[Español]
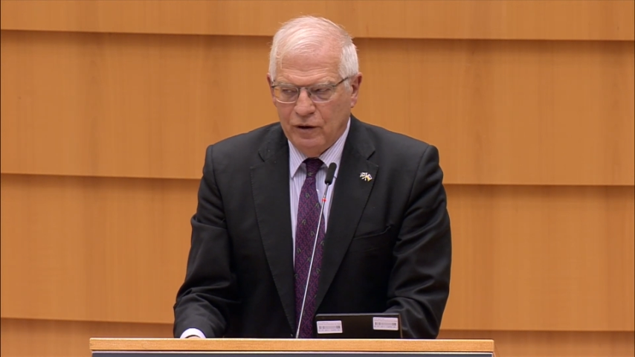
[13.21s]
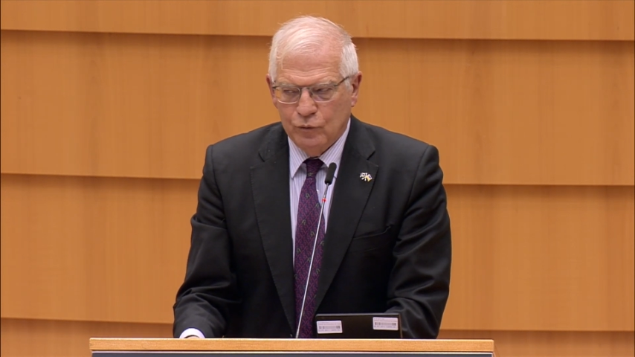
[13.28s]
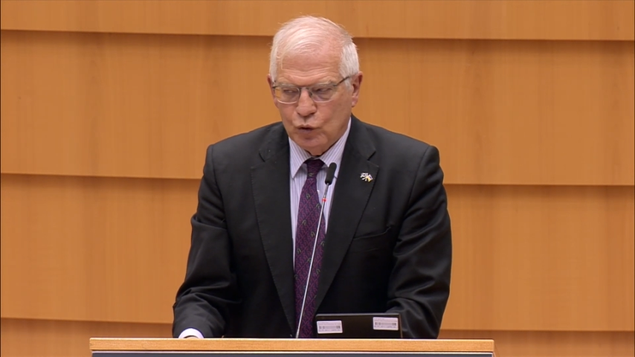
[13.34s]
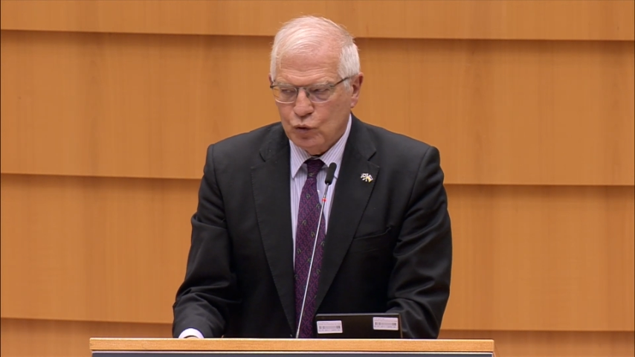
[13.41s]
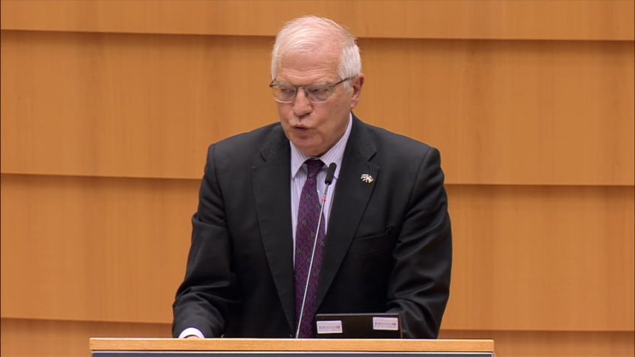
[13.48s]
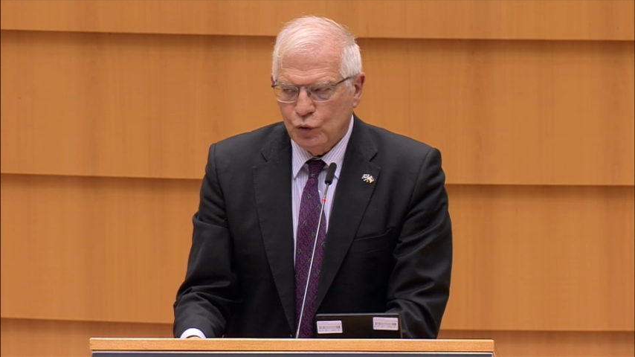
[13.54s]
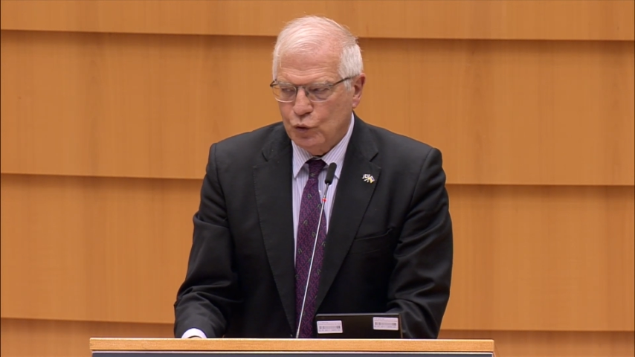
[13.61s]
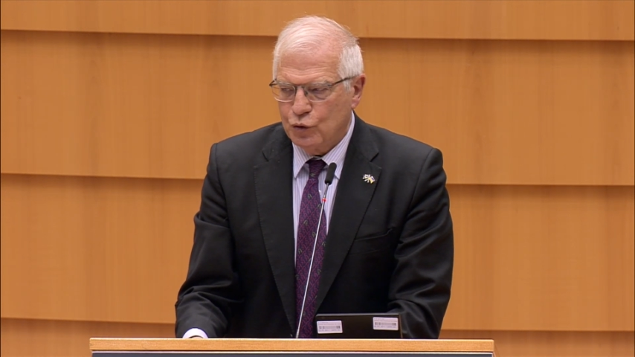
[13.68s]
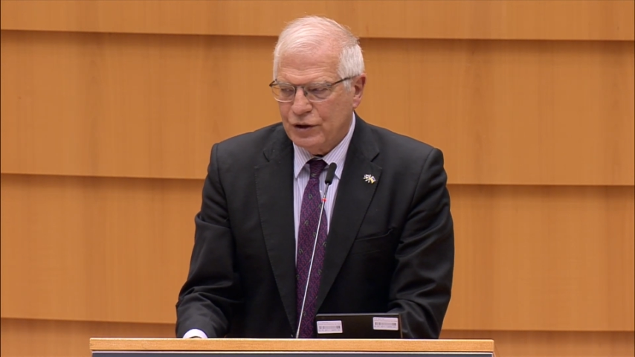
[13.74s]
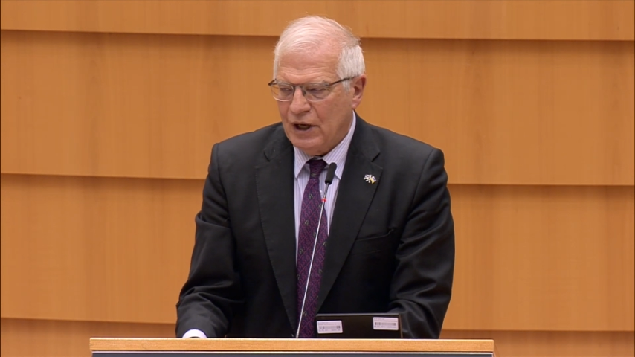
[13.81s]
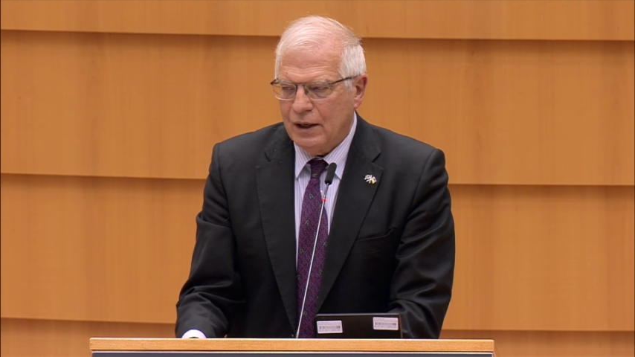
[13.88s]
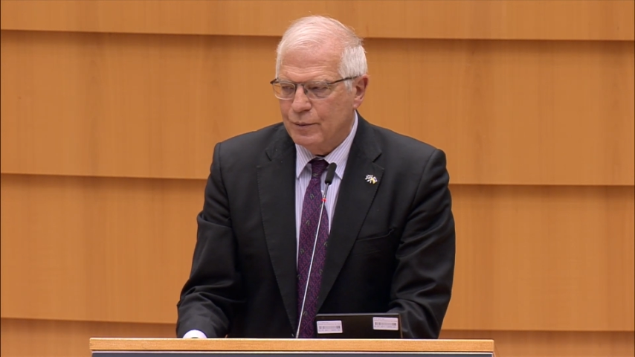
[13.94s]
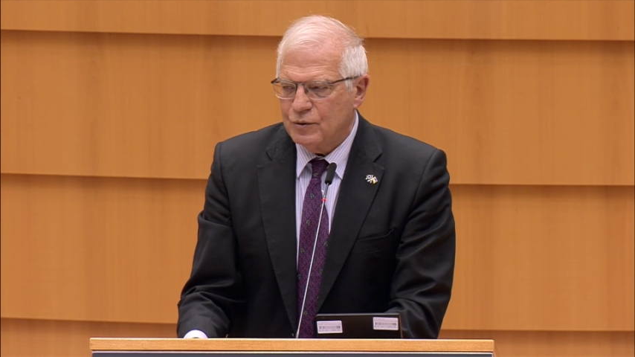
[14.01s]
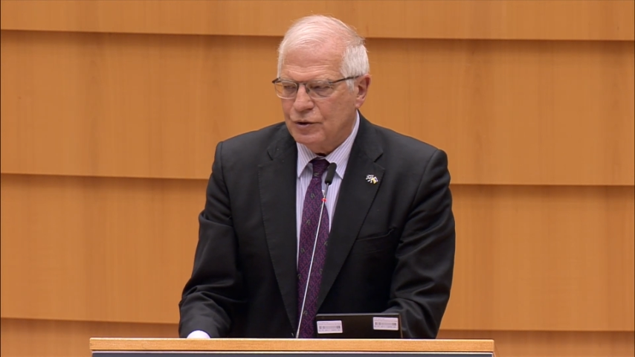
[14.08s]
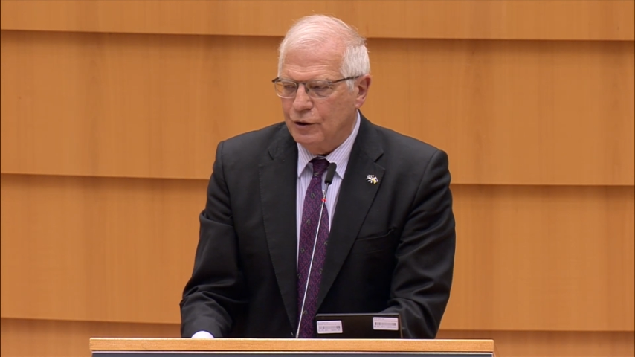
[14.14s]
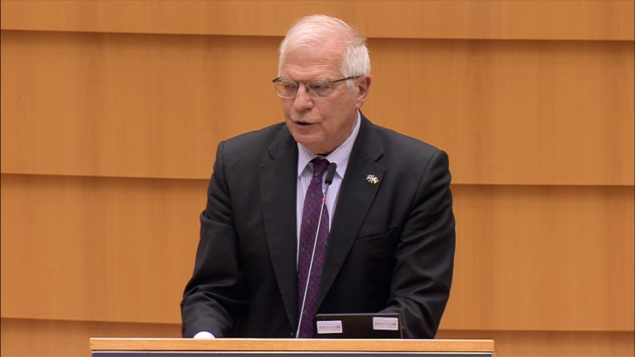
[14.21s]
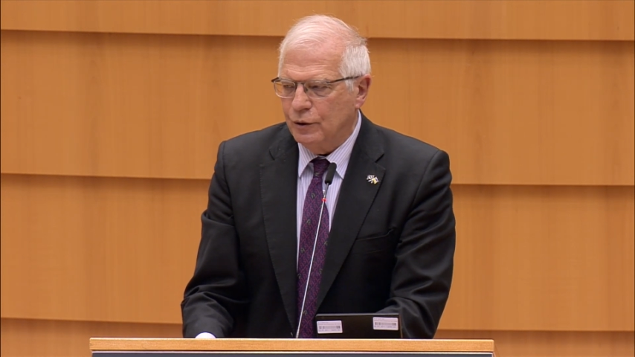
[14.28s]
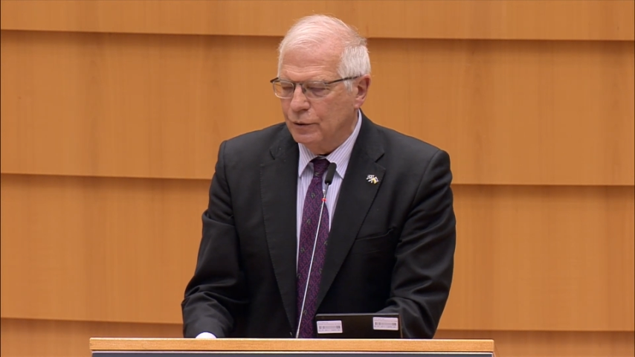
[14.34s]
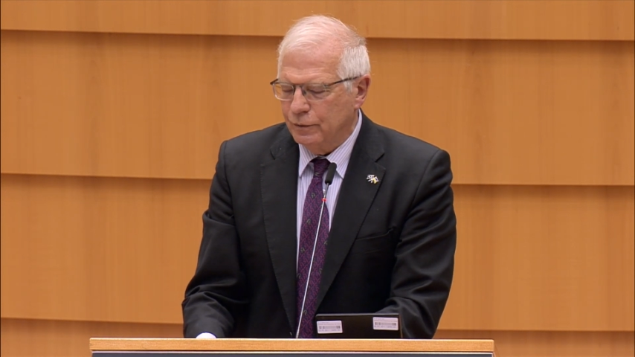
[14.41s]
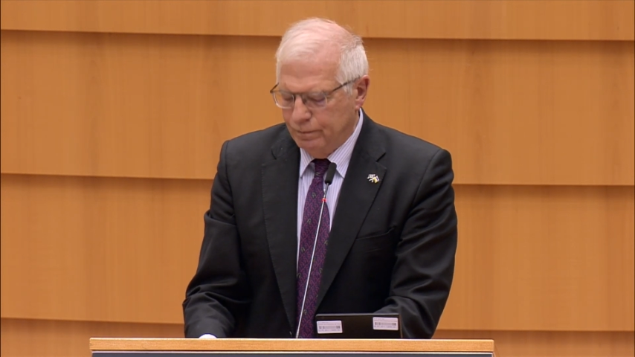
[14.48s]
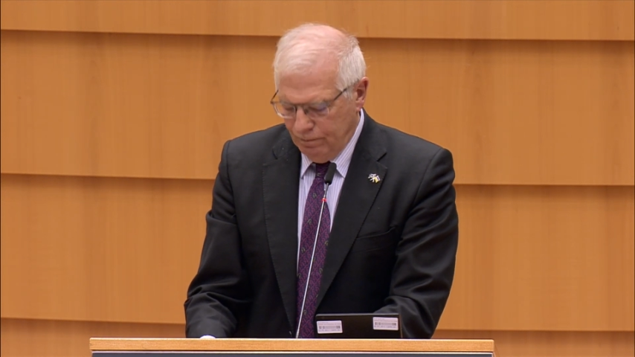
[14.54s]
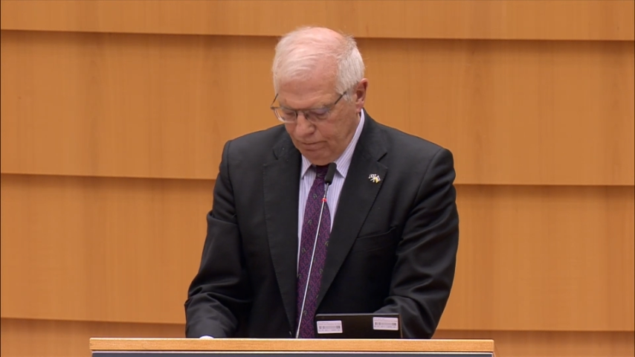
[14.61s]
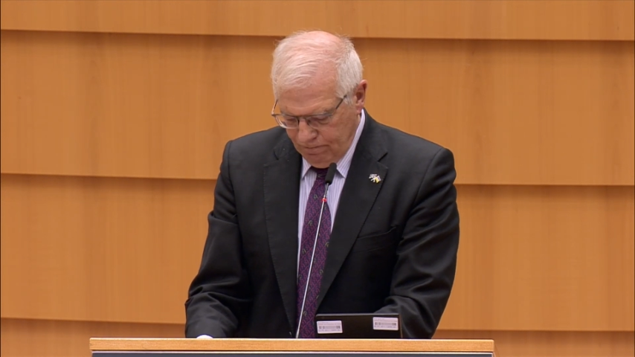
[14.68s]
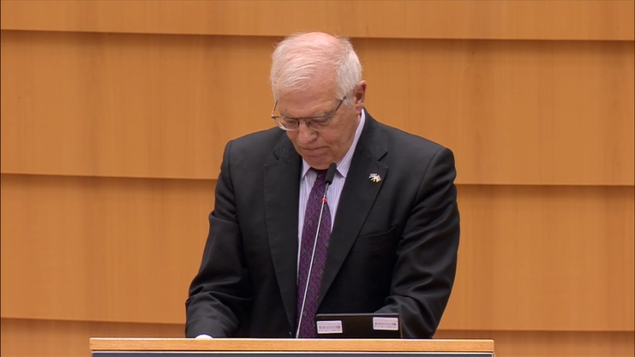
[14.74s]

a favor suyo, se han abstenido.